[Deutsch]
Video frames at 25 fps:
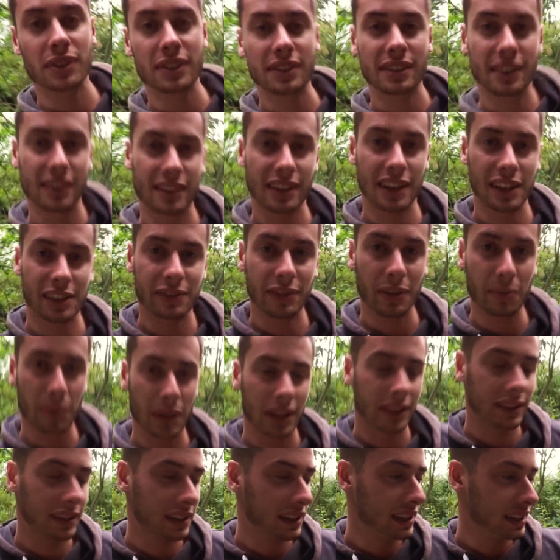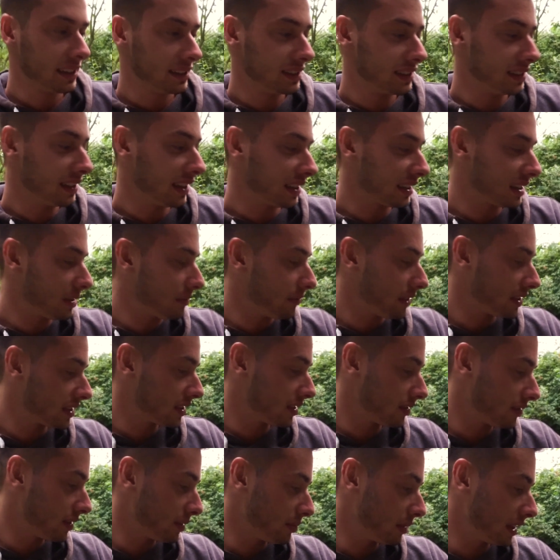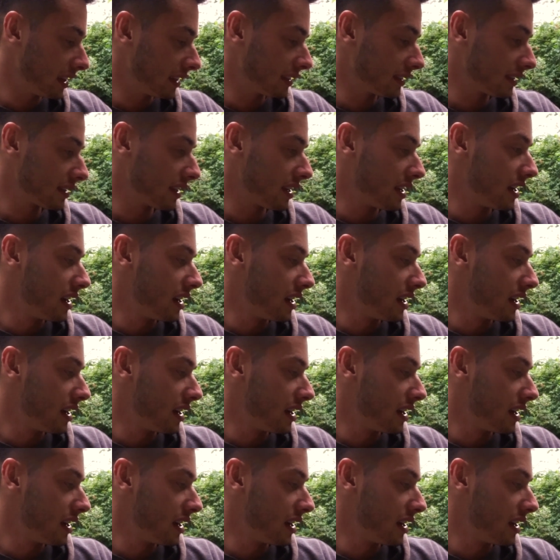ist das halt, wenn man eine Nacht am Wasser verbringt.